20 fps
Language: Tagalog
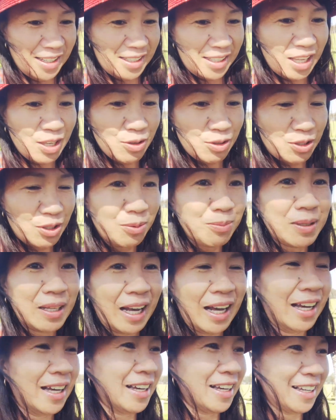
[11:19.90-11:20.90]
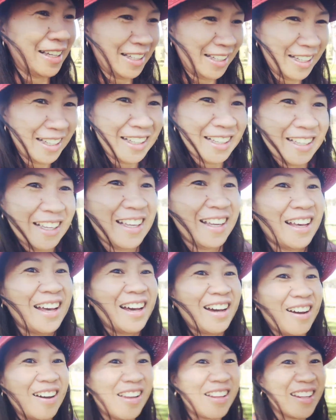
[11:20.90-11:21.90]
sa YouTube niya.
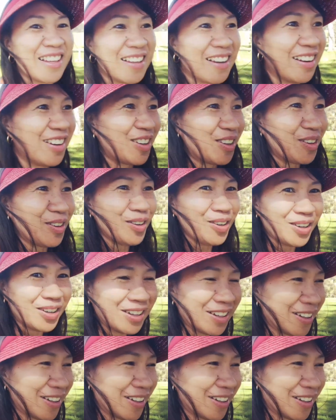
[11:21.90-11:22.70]
Ay, ningal ako.